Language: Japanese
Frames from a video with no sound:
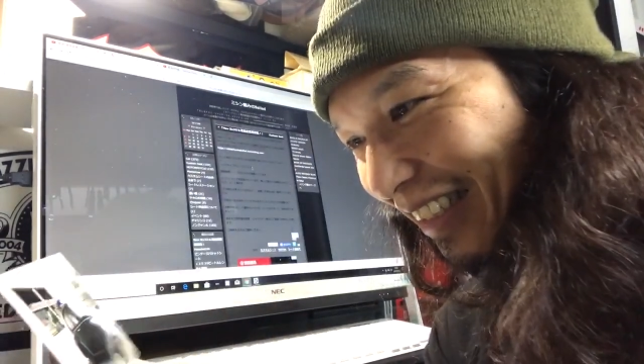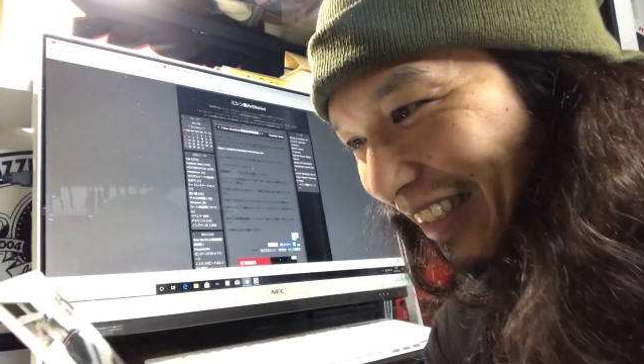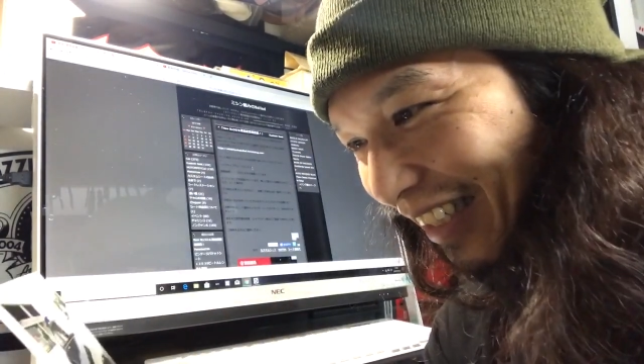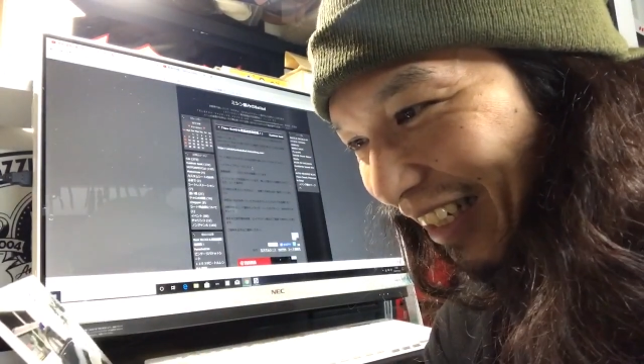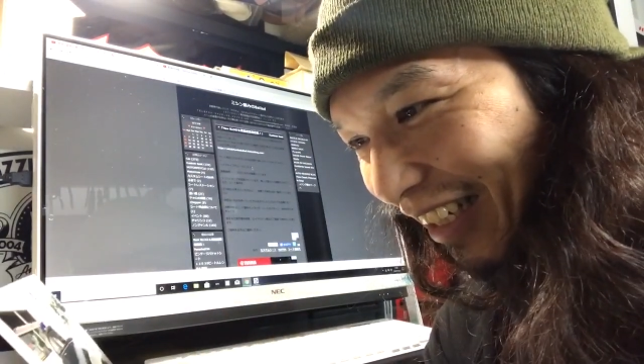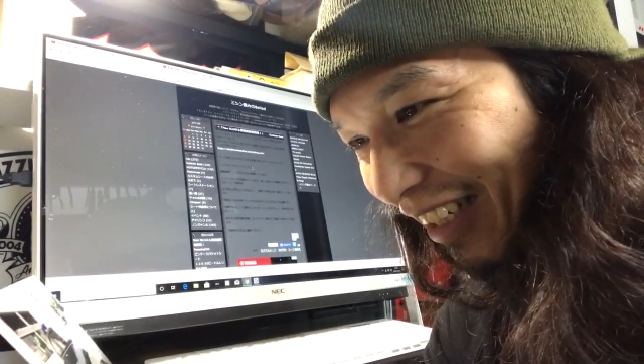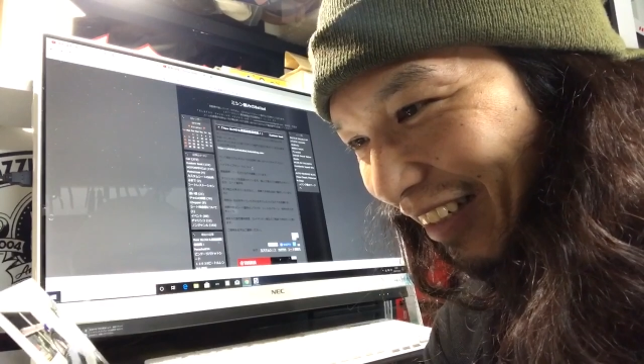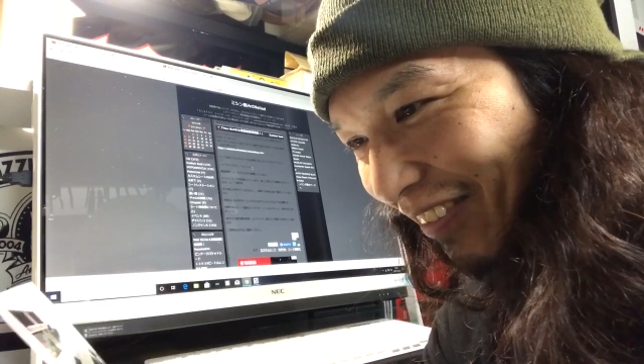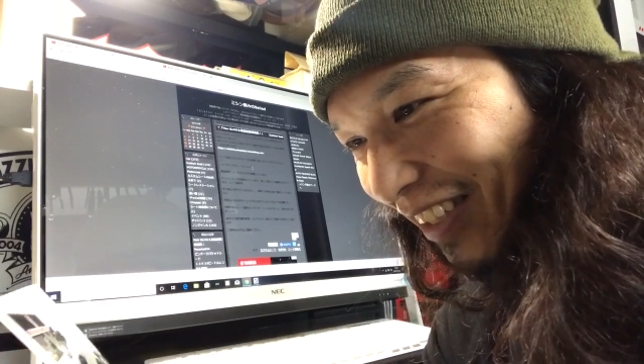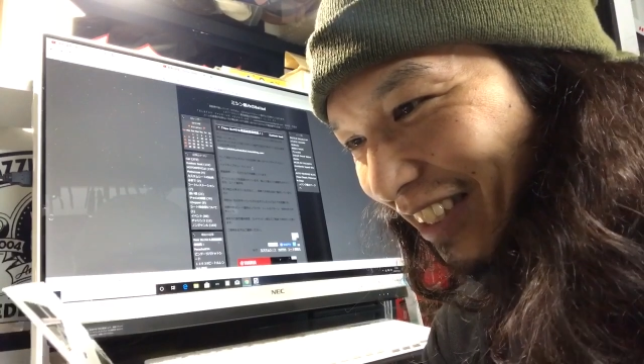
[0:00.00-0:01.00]
い
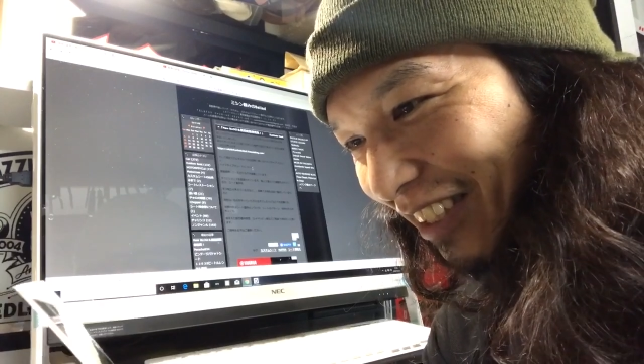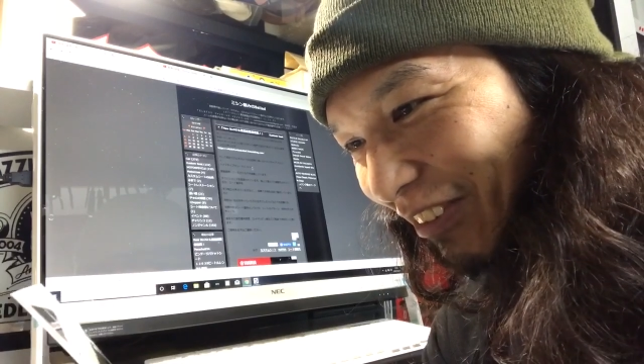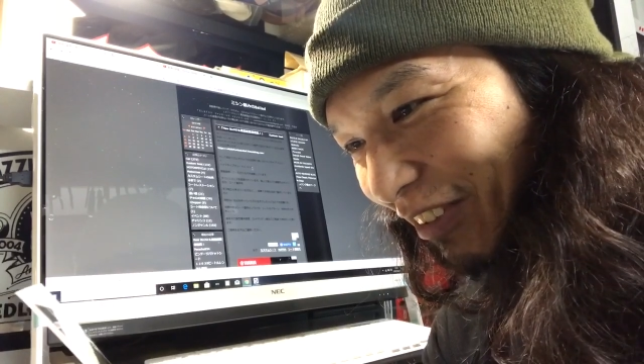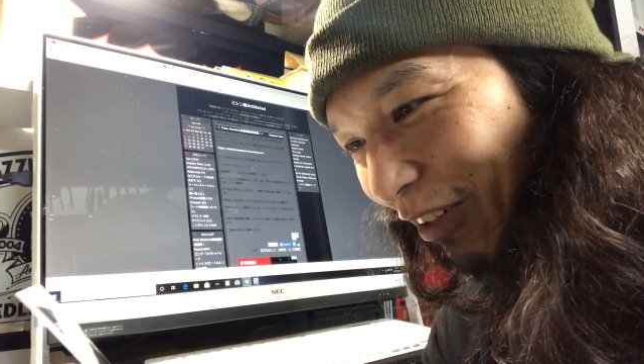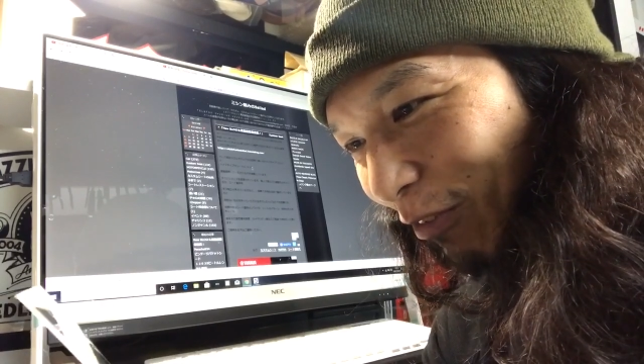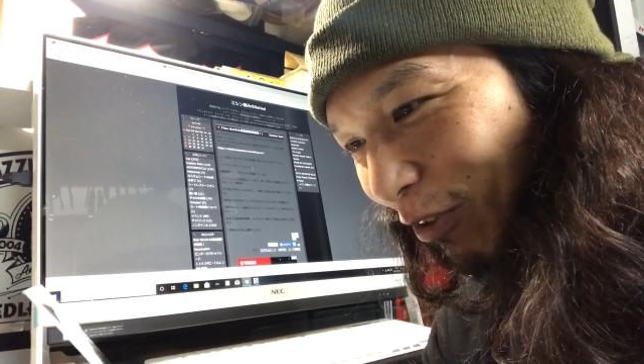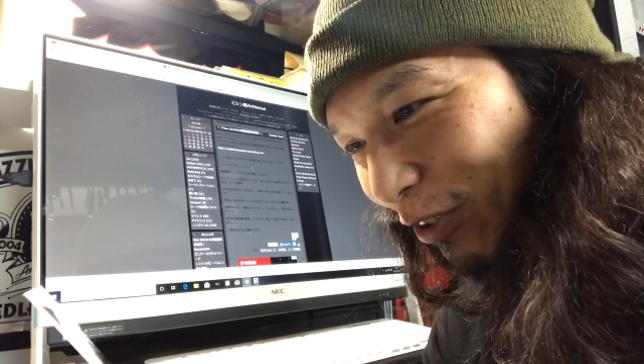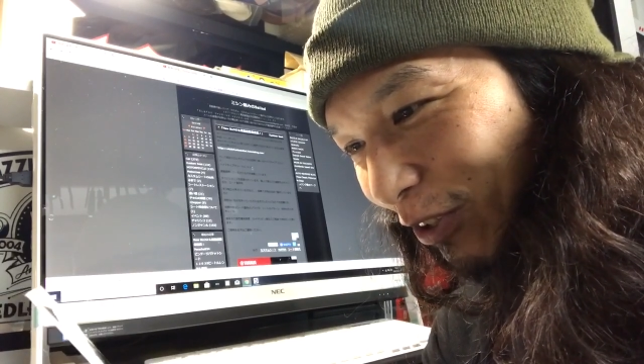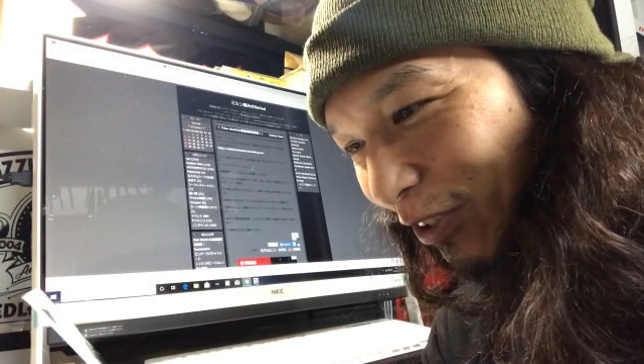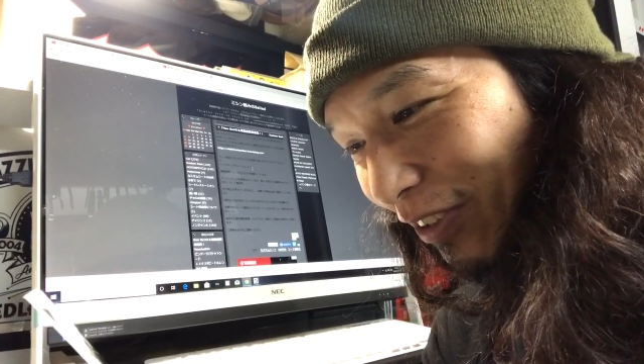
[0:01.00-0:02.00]
やーマジ今思
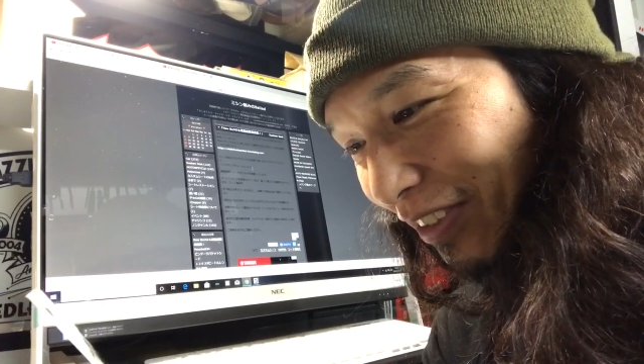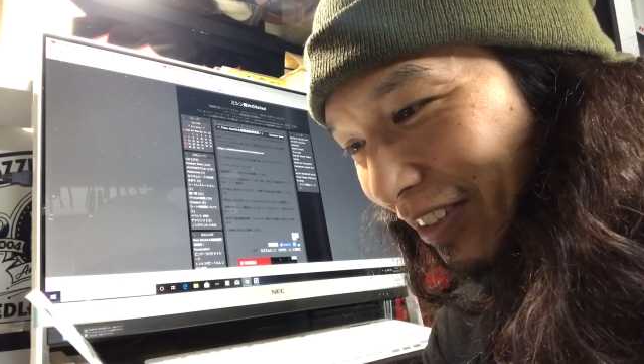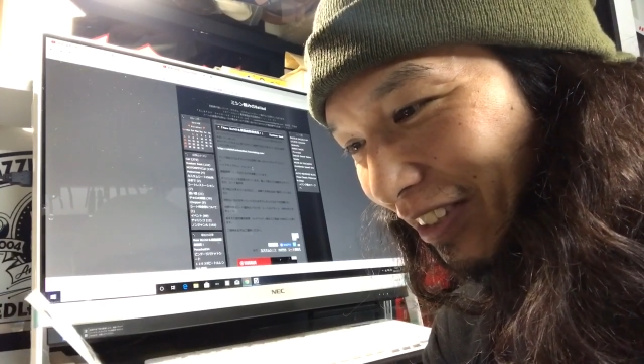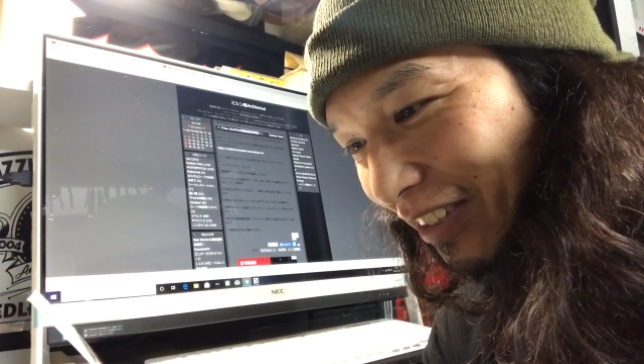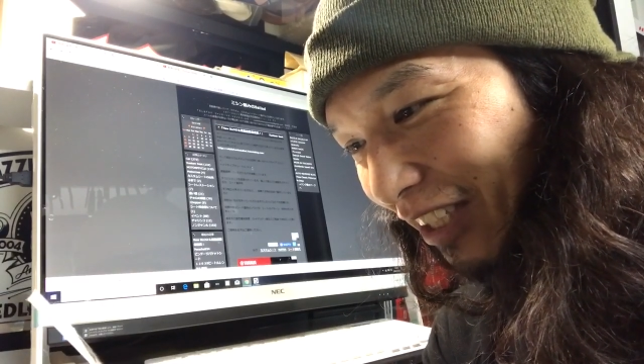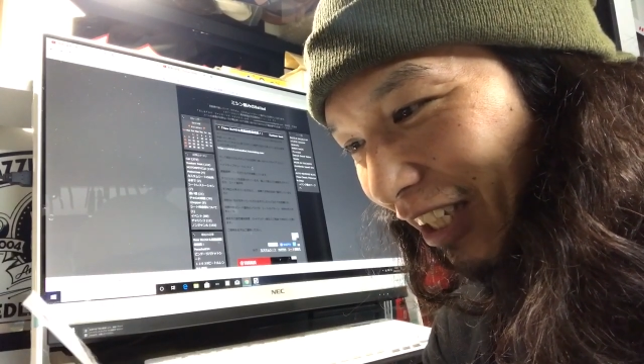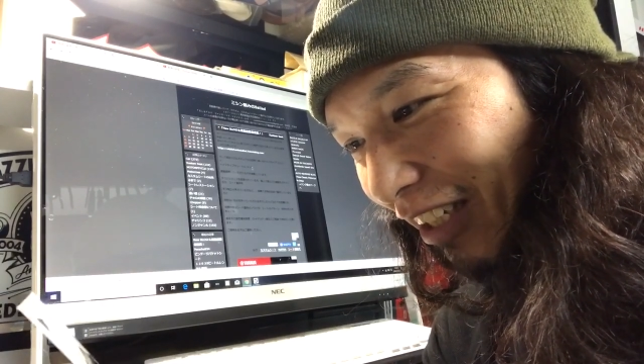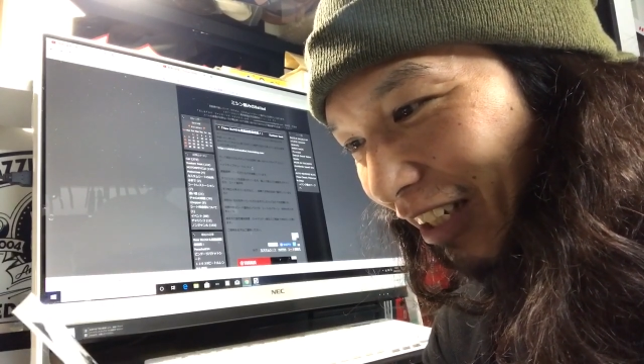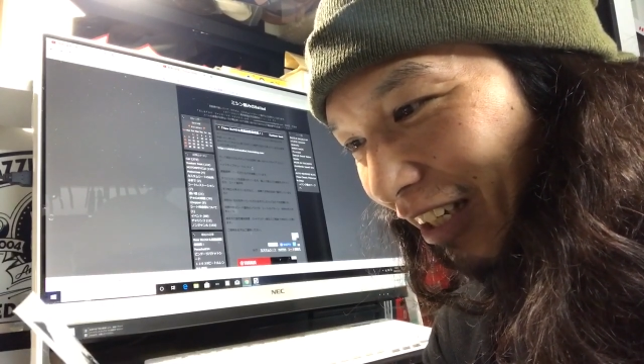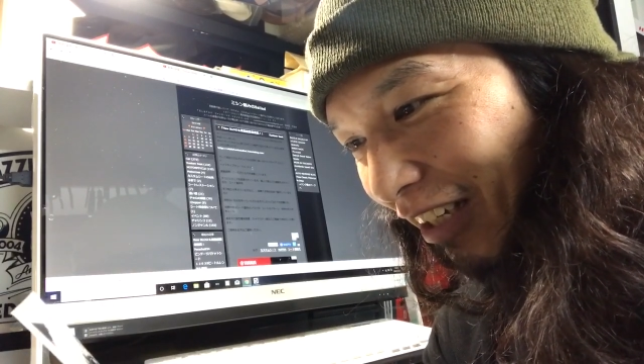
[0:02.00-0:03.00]
うとすげ
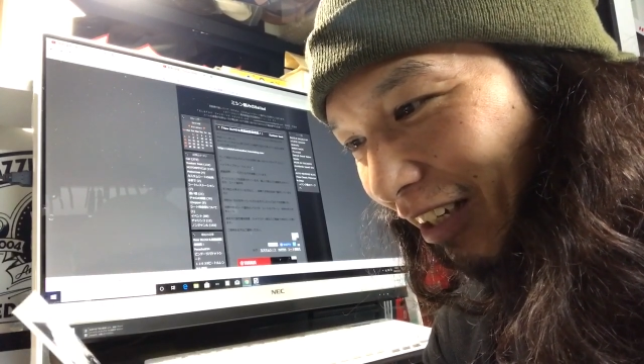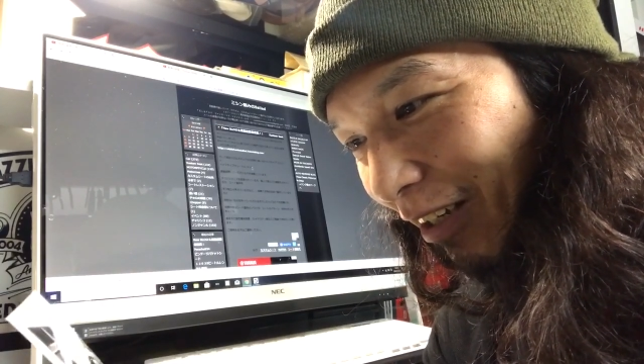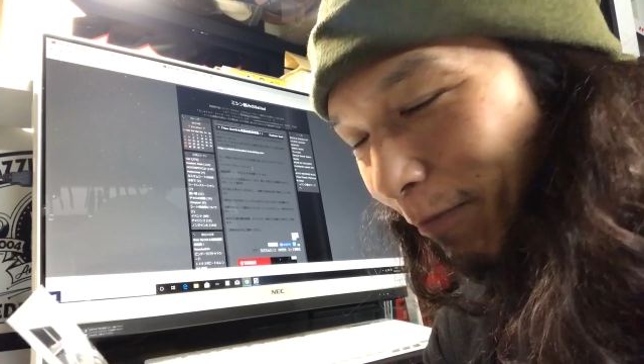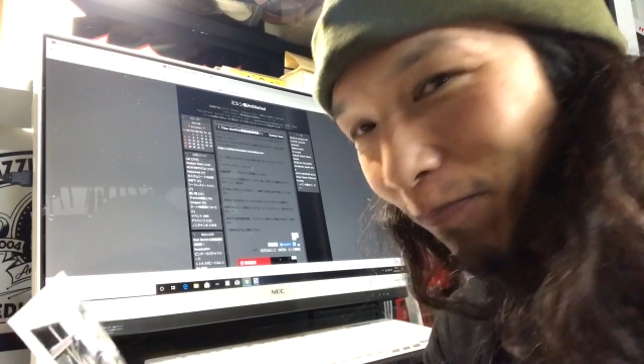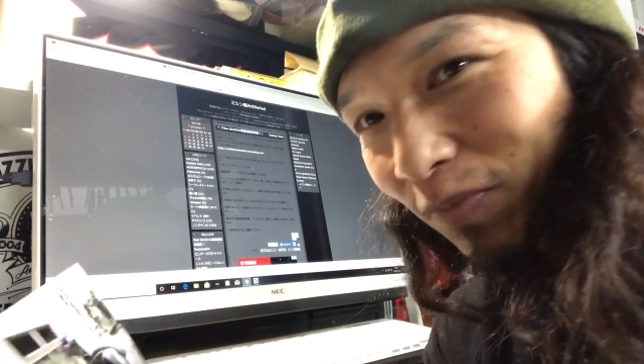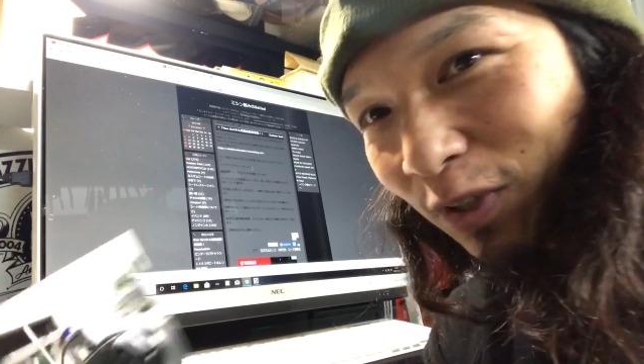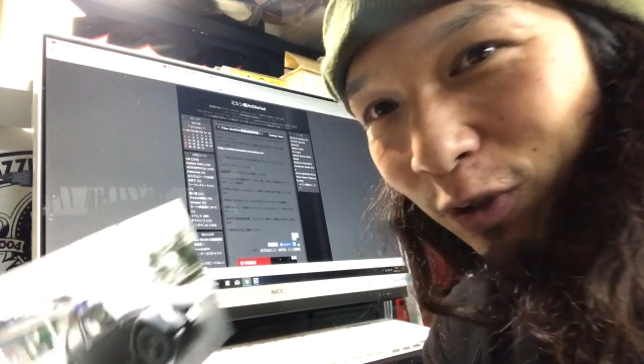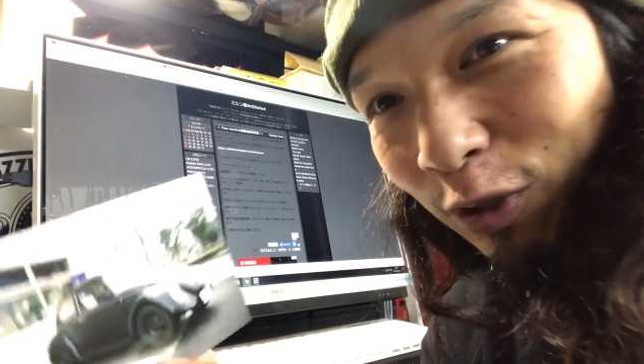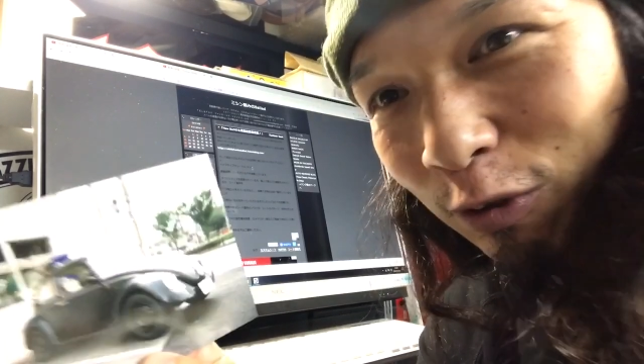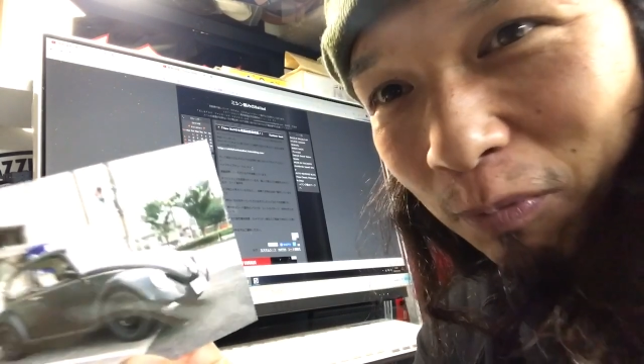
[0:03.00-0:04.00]
えな。で
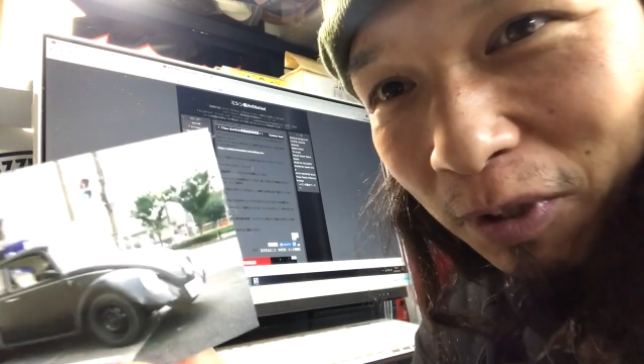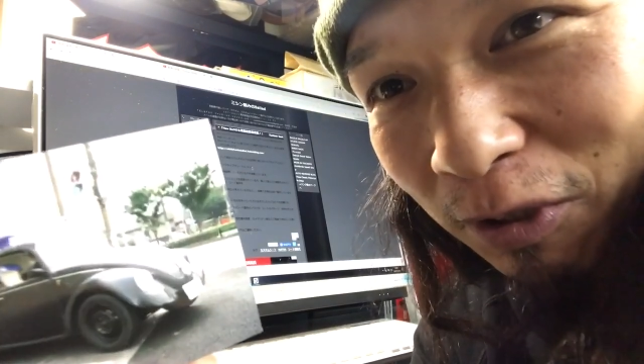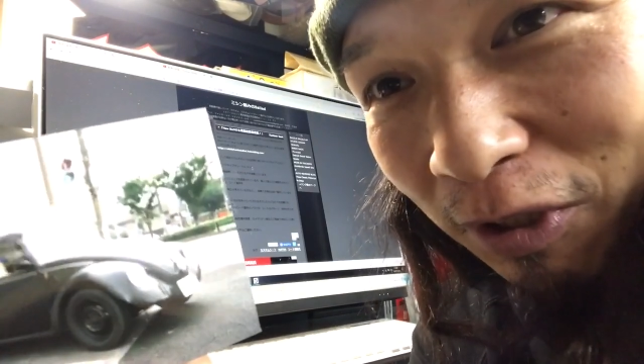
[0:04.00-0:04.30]
これよく見る